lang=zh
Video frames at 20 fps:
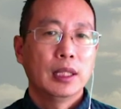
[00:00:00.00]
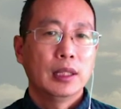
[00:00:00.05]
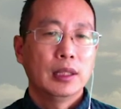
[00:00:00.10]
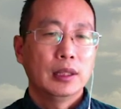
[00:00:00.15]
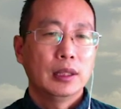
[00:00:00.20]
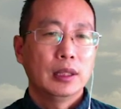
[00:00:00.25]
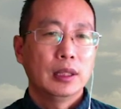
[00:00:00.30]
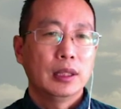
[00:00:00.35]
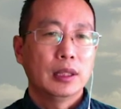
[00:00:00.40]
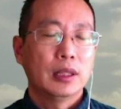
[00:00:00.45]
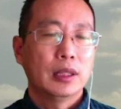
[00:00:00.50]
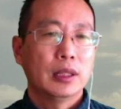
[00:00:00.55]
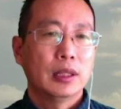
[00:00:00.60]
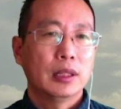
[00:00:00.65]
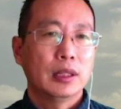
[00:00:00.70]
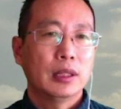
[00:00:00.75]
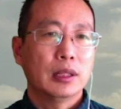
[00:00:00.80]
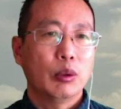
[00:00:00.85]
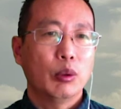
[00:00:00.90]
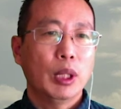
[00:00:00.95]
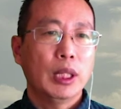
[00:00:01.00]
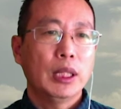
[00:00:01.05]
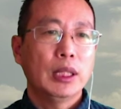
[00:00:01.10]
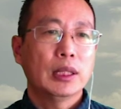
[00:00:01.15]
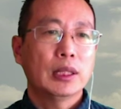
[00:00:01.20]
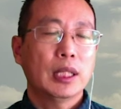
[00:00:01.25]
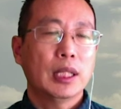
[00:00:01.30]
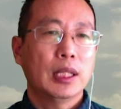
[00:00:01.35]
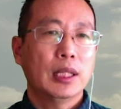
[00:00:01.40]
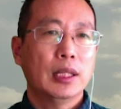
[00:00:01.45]
这个欢迎
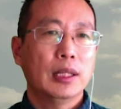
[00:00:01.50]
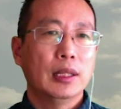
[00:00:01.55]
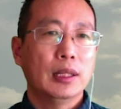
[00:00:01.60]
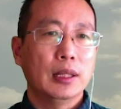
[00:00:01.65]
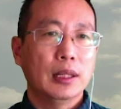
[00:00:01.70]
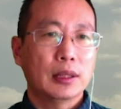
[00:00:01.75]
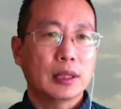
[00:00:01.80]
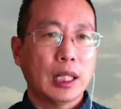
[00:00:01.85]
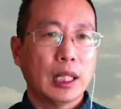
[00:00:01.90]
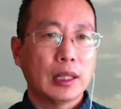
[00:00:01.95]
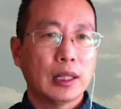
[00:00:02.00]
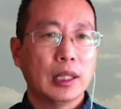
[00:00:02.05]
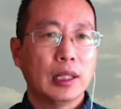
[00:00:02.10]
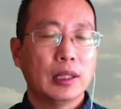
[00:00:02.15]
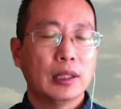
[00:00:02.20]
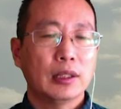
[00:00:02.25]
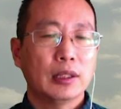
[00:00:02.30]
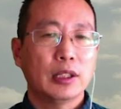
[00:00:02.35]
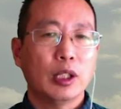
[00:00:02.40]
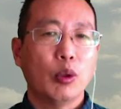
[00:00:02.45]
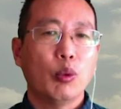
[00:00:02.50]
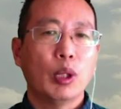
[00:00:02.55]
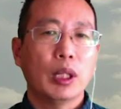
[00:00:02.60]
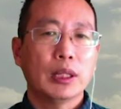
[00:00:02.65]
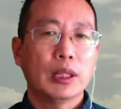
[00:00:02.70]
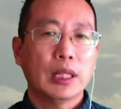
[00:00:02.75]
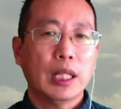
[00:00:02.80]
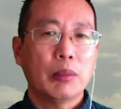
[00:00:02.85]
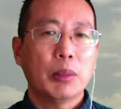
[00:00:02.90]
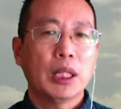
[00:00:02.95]
呢，大家找我
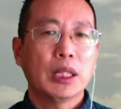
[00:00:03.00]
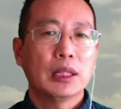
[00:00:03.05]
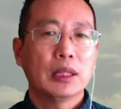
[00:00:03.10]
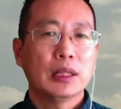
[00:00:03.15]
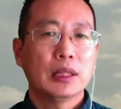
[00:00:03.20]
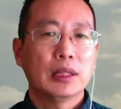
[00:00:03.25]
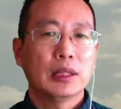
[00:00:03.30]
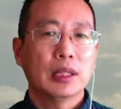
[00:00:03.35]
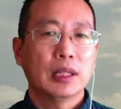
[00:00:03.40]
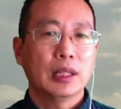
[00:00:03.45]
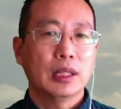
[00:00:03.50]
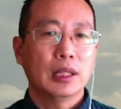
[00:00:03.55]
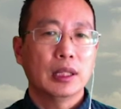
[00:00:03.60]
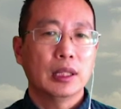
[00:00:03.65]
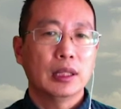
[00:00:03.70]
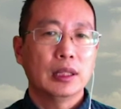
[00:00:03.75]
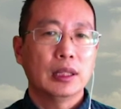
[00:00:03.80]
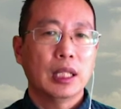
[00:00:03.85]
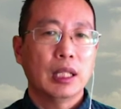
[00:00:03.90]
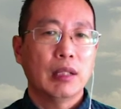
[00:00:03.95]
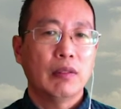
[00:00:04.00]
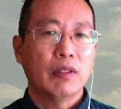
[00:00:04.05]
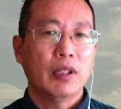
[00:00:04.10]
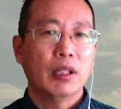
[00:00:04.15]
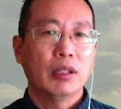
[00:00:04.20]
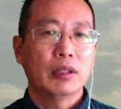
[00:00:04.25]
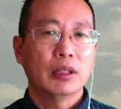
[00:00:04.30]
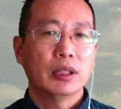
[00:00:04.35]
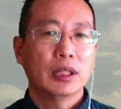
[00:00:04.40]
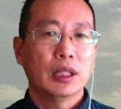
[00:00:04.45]
加盟这个以太
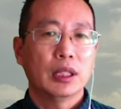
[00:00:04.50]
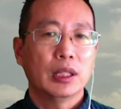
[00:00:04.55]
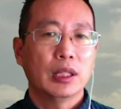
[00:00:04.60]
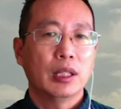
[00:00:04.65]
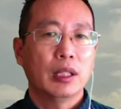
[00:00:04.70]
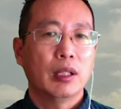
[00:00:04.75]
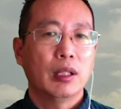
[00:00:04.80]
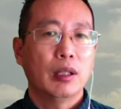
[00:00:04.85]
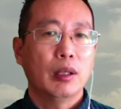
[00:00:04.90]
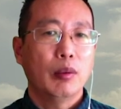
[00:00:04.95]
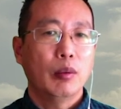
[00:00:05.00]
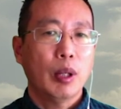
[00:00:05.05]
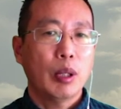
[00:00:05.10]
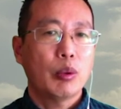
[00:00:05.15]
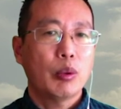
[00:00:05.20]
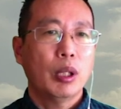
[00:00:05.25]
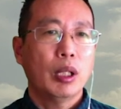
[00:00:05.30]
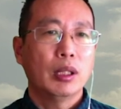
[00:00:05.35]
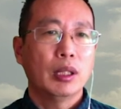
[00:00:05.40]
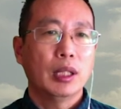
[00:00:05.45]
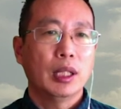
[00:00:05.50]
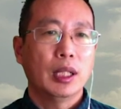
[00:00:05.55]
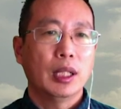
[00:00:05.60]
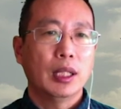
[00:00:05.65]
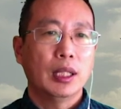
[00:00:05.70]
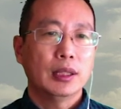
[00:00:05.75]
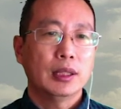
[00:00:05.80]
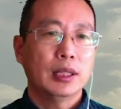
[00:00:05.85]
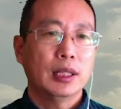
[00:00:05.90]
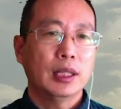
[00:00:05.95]
坊这个挖矿啊，
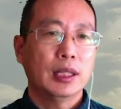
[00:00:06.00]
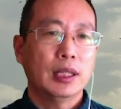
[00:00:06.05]
谢谢